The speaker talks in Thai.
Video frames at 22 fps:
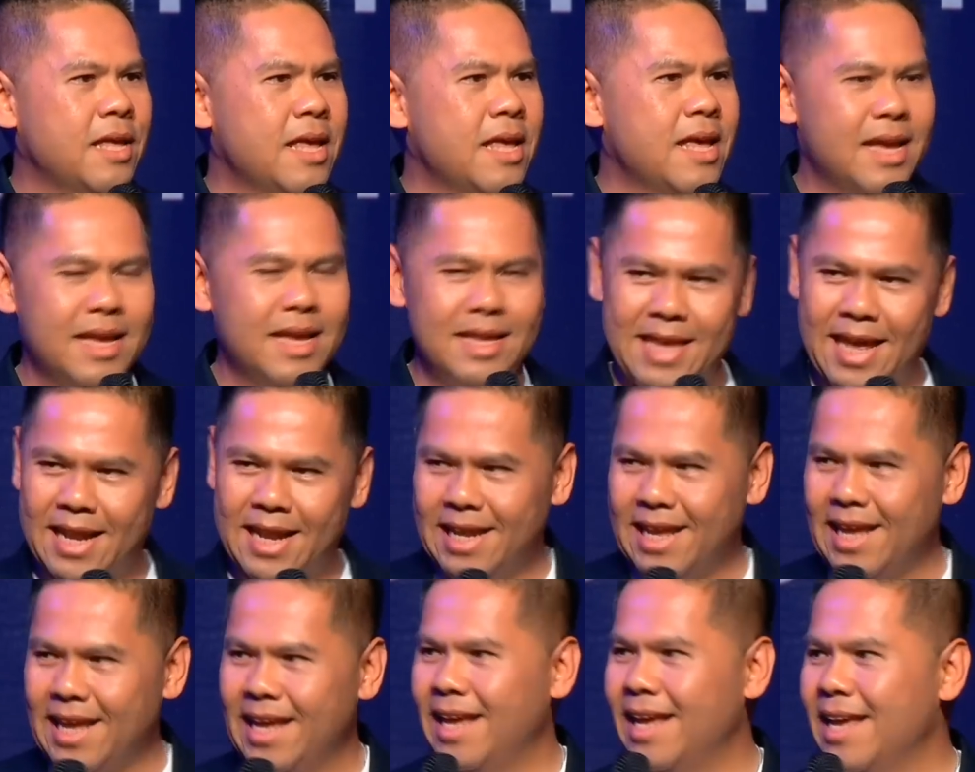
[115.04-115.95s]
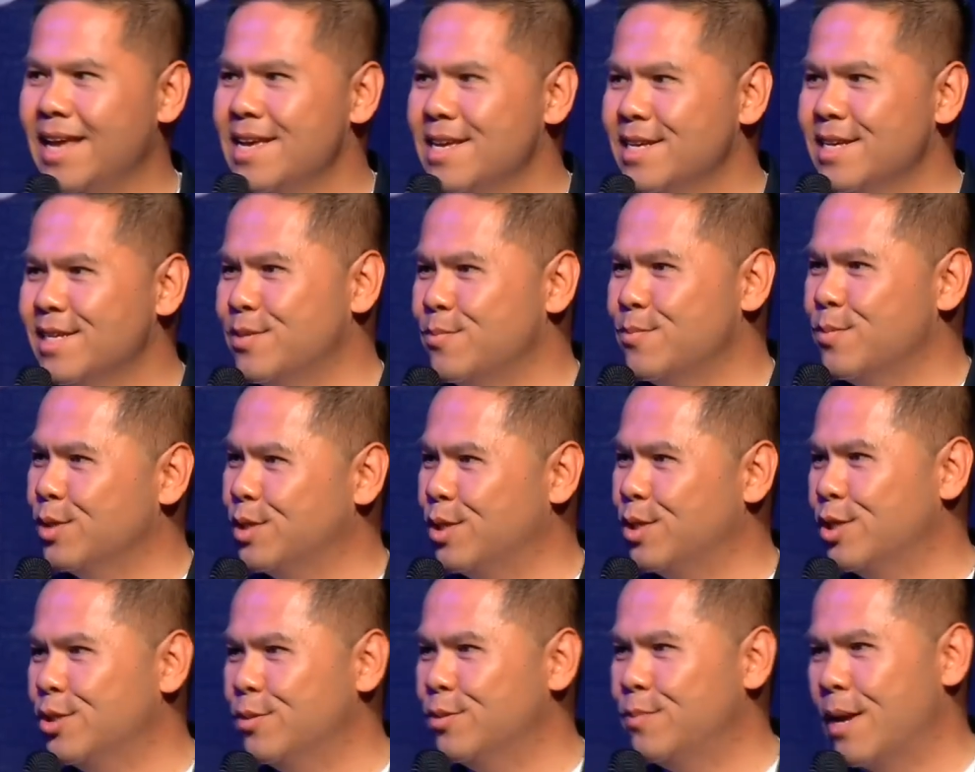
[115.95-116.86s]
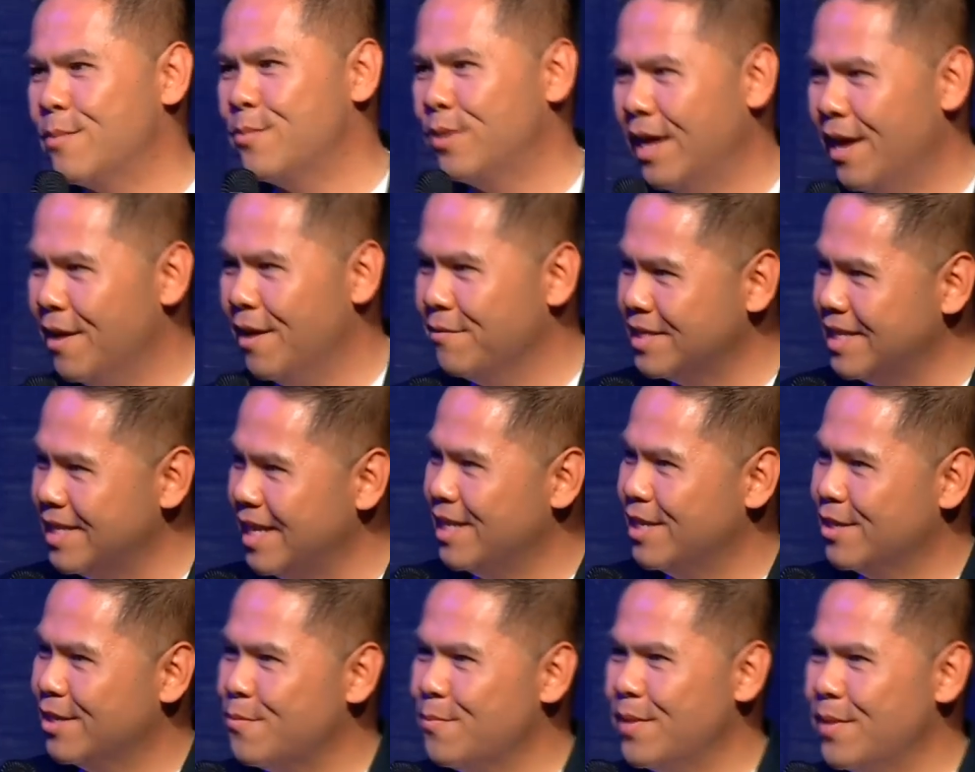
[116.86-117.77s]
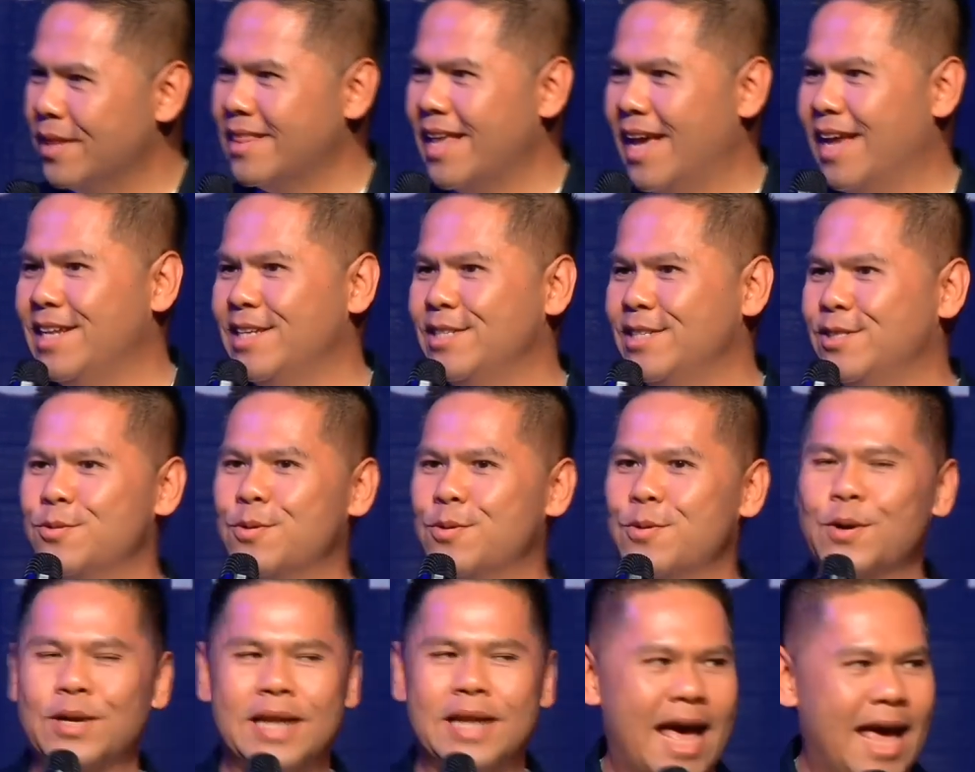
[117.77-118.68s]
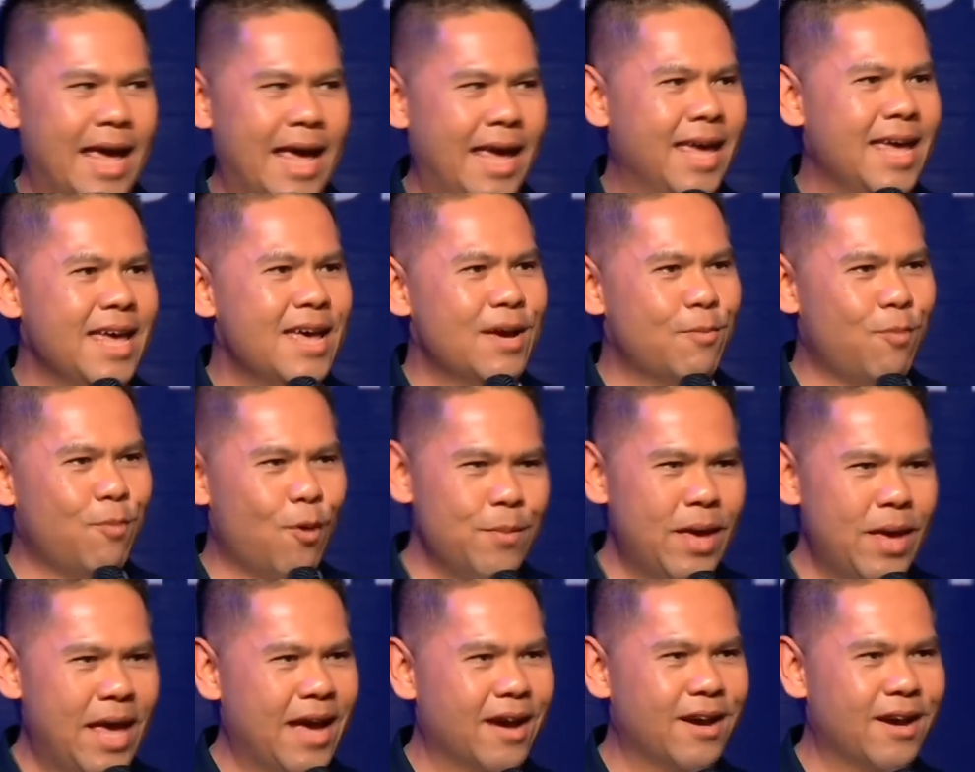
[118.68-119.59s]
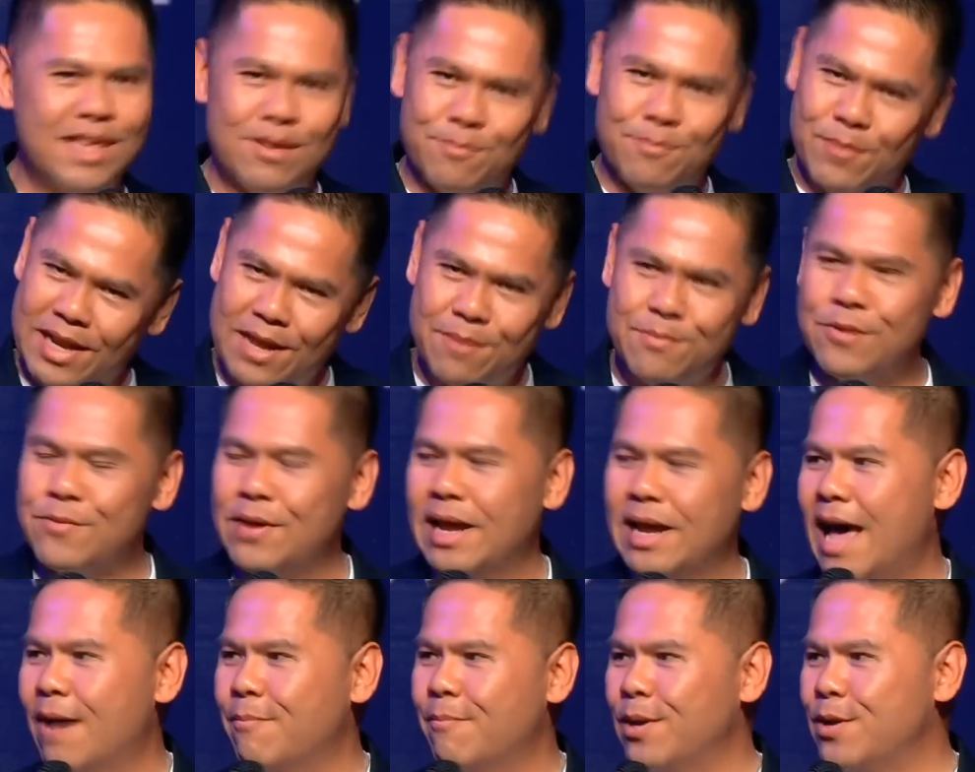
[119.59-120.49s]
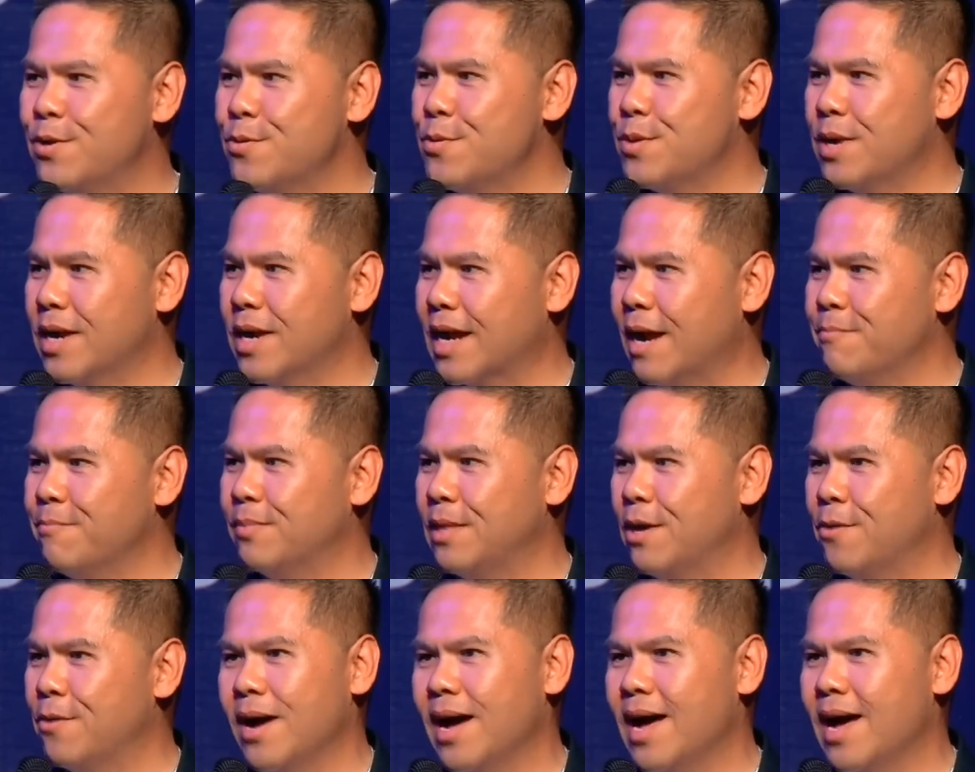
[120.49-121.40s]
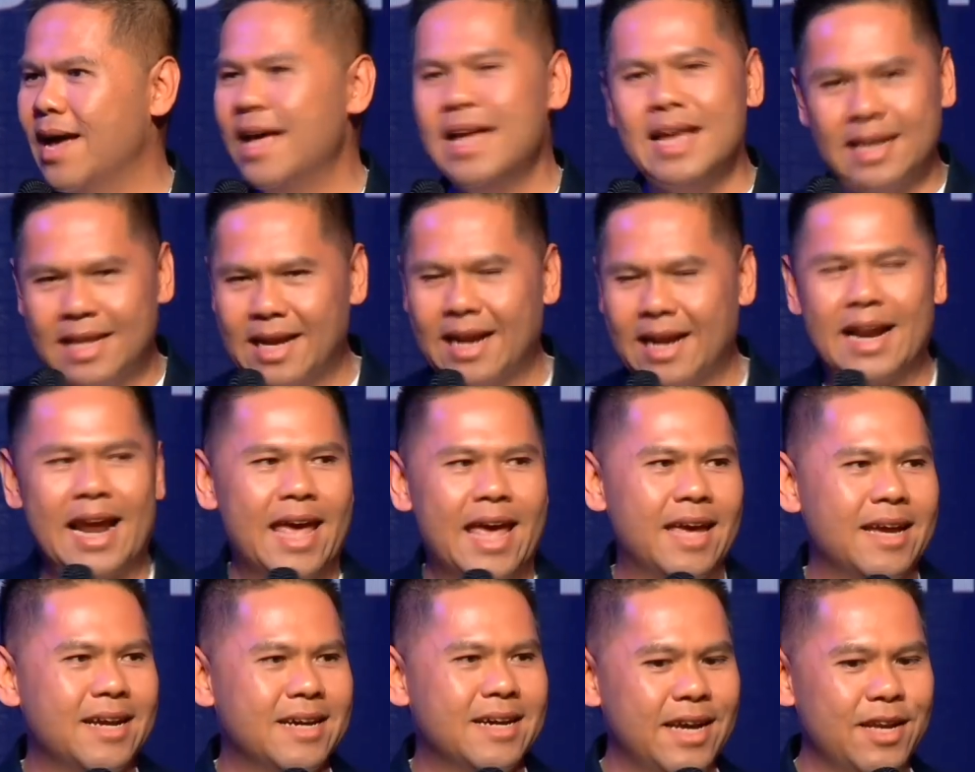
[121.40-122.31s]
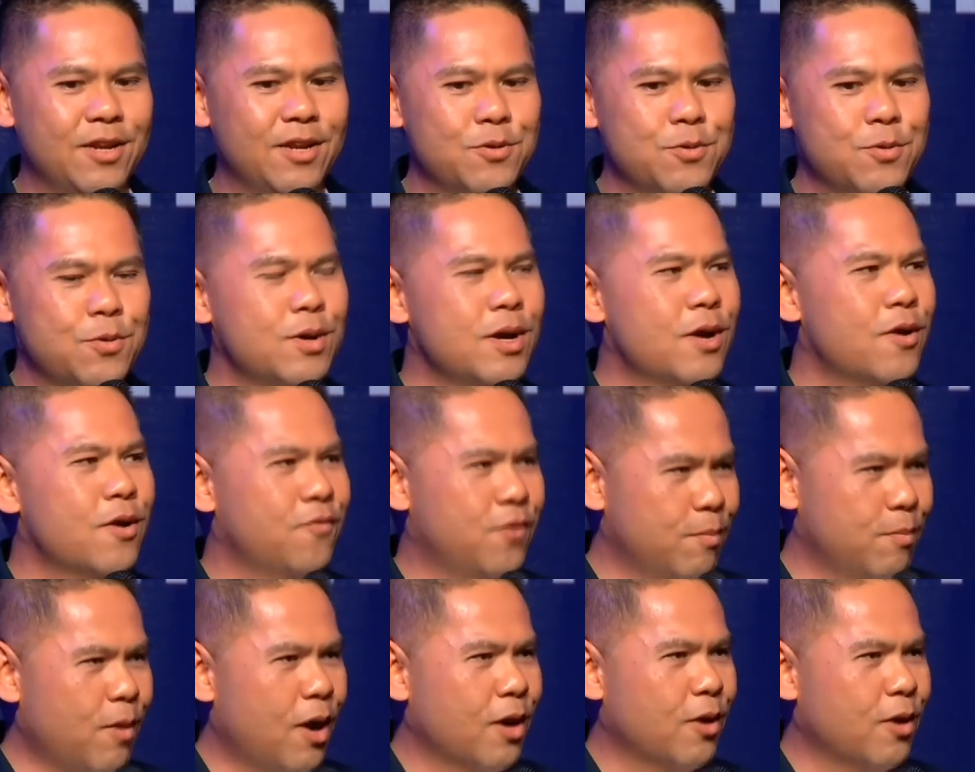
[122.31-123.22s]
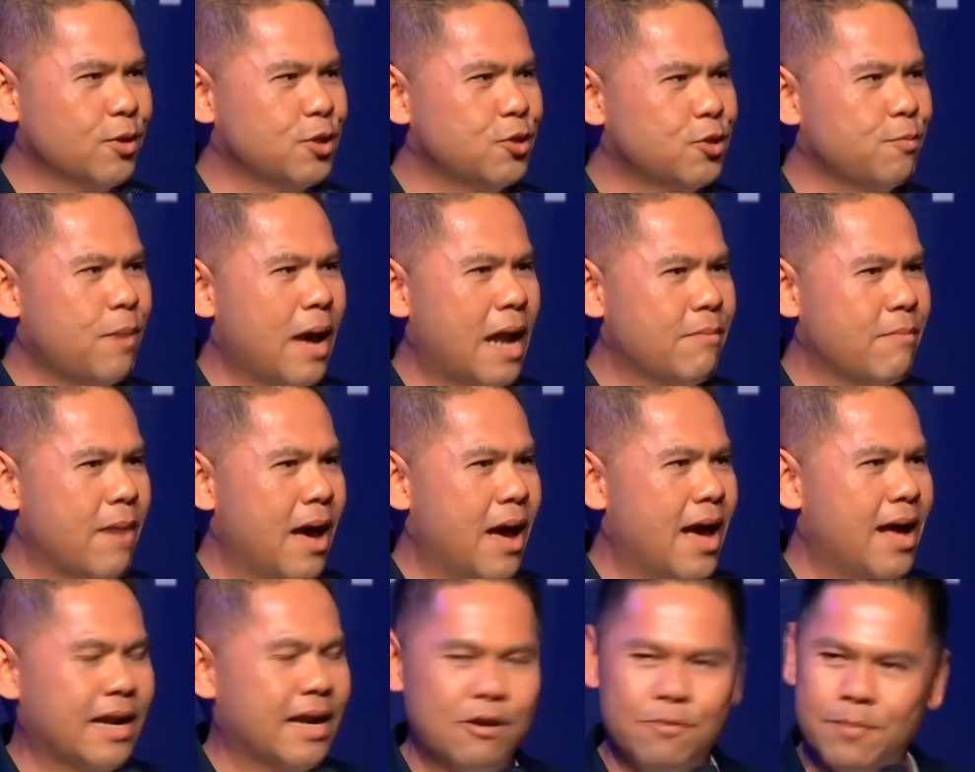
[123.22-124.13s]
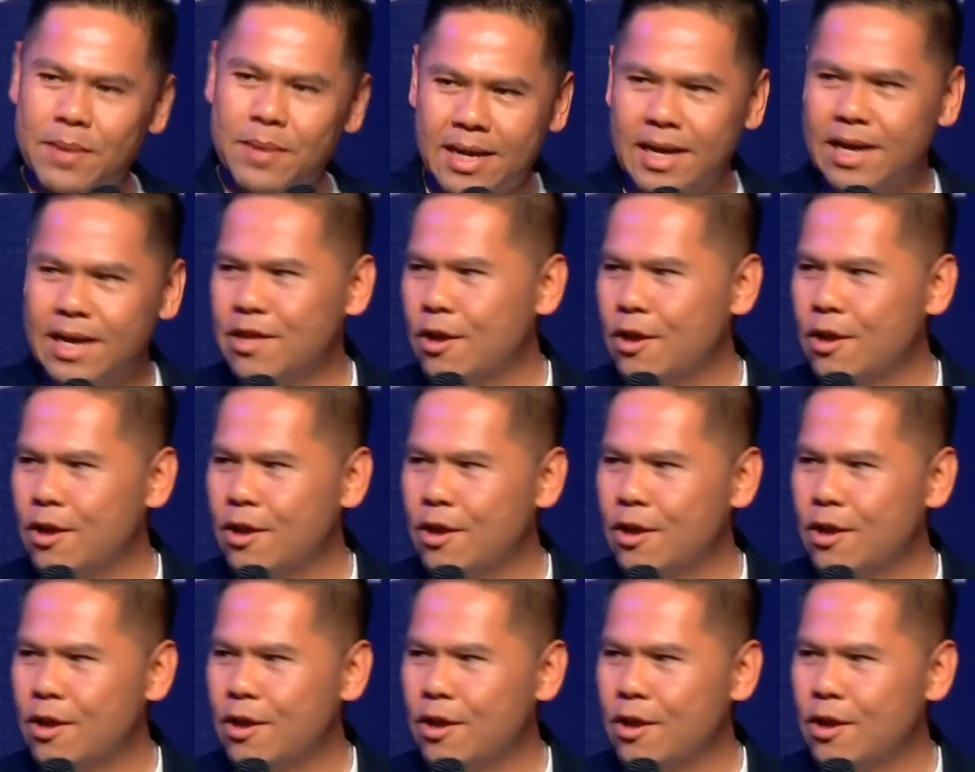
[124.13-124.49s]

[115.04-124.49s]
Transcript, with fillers: เย็นนี้สโมสรสุพรรณบุรีเอฟซีจะต้องไปเตะที่สุโขทัยผมเองก็ยังไม่ได้มีเวลาไปดูนะครับ แต่ว่าถ้าใครเคยดูฟุตบอลของสุพรรณมาเราไม่เคยยอม